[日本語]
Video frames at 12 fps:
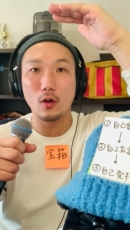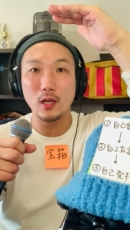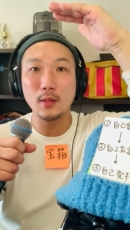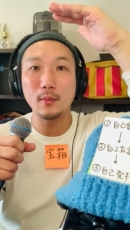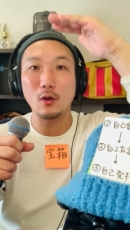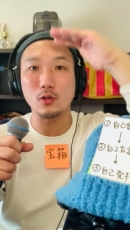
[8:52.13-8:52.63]

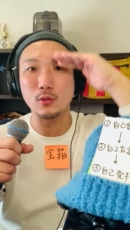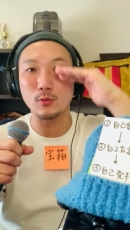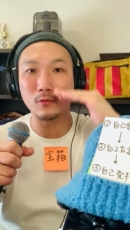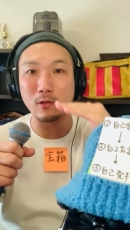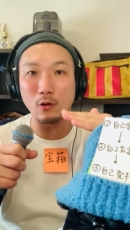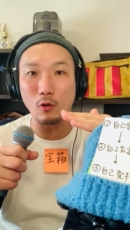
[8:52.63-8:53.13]
今の自
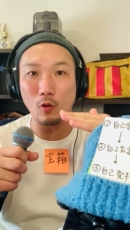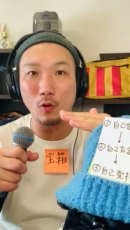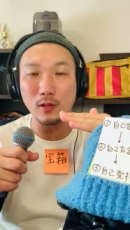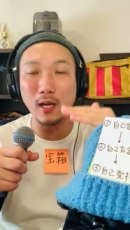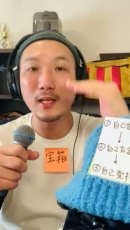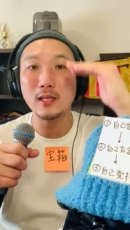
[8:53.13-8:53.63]
分はここ、
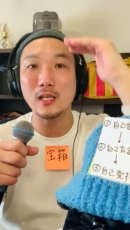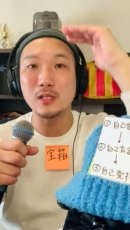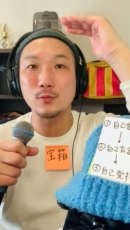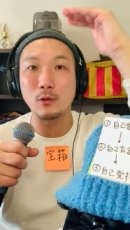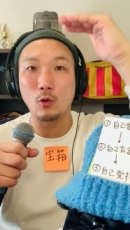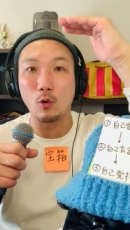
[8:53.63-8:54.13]
なりたい自
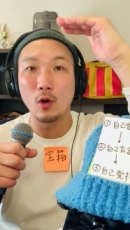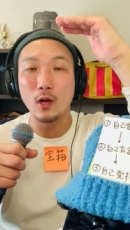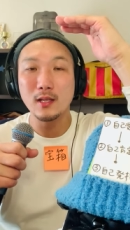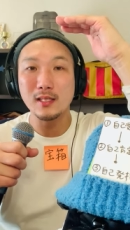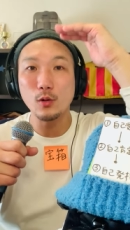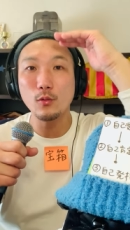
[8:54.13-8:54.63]
分はここ
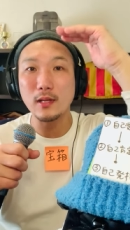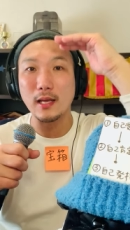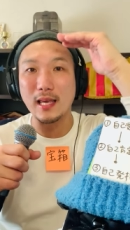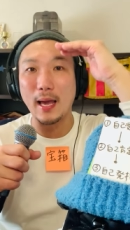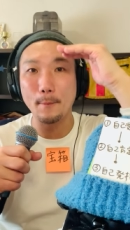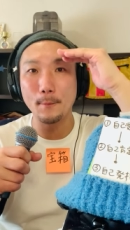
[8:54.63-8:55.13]
で、そこには
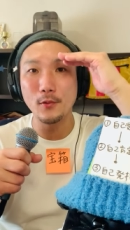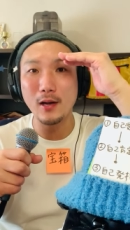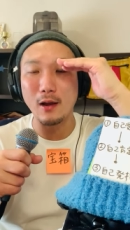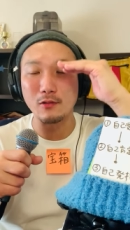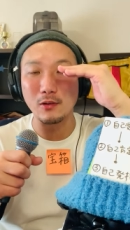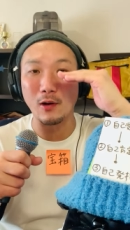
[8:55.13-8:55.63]
ギャップが
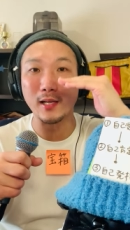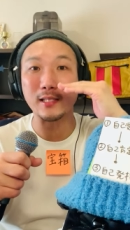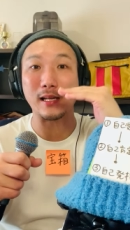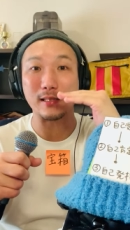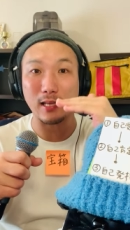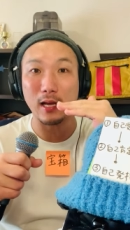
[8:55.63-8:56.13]
あるわけじゃ
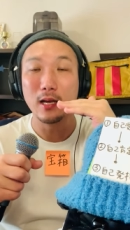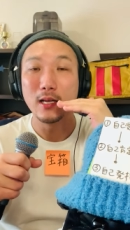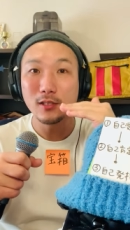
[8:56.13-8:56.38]
ないですか。